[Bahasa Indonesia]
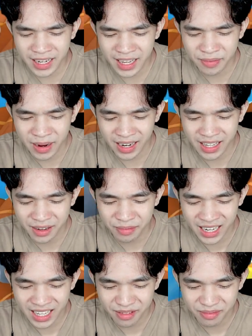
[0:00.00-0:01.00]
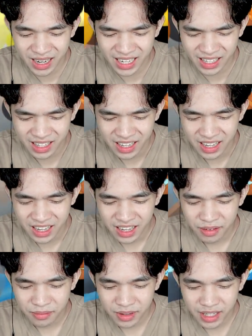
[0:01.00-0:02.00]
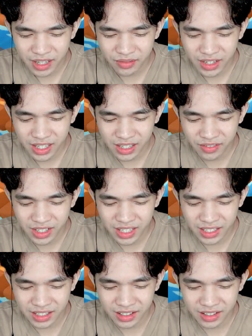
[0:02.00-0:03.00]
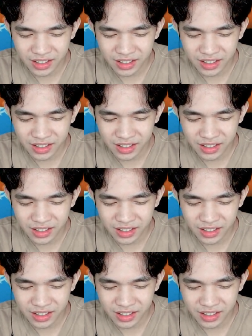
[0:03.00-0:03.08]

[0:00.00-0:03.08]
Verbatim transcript: panik panik panik panik panik panik panik